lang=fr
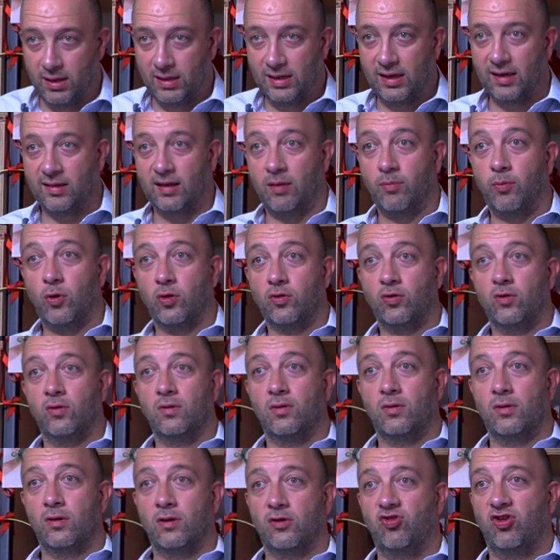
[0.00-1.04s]
est très
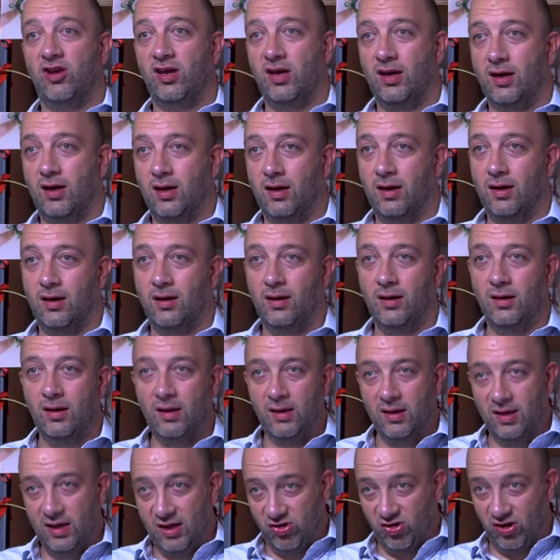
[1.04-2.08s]
important chez,
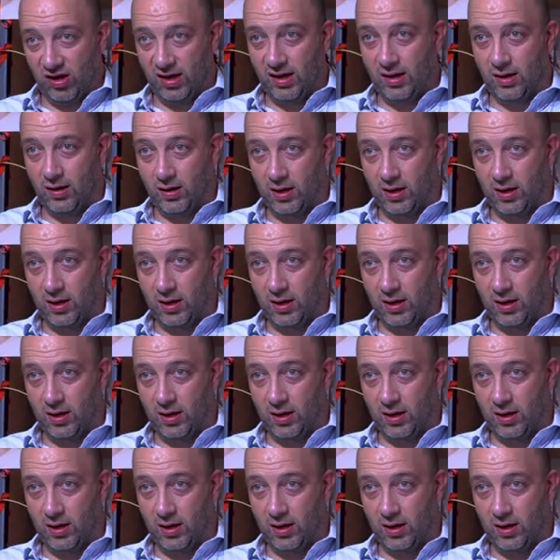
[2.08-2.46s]
chez